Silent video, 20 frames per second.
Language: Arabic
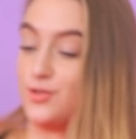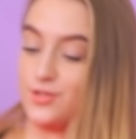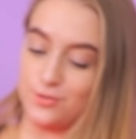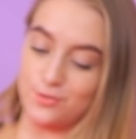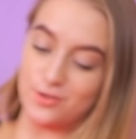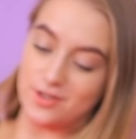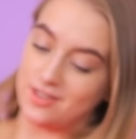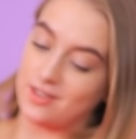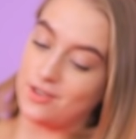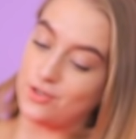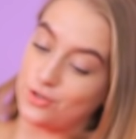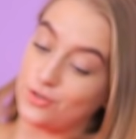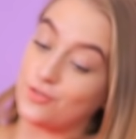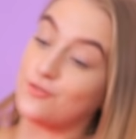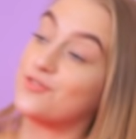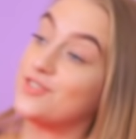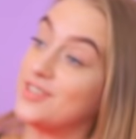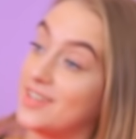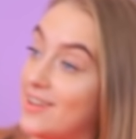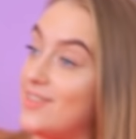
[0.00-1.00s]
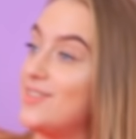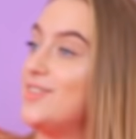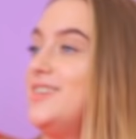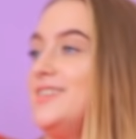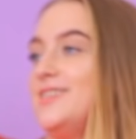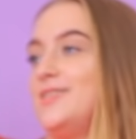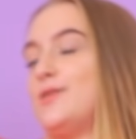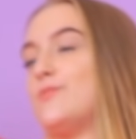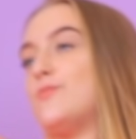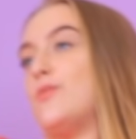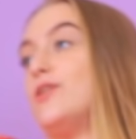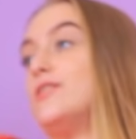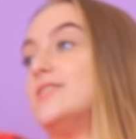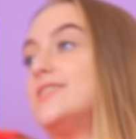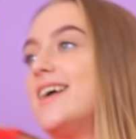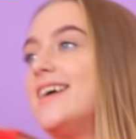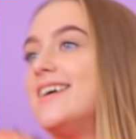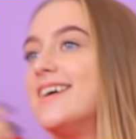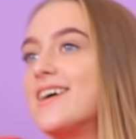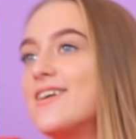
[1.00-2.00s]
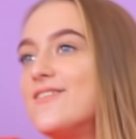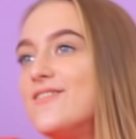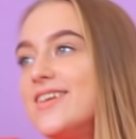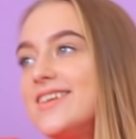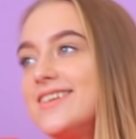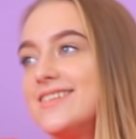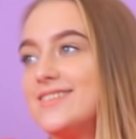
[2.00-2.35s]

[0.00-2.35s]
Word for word: تصدقي ده انا مش عارفه واجيب الافكار دي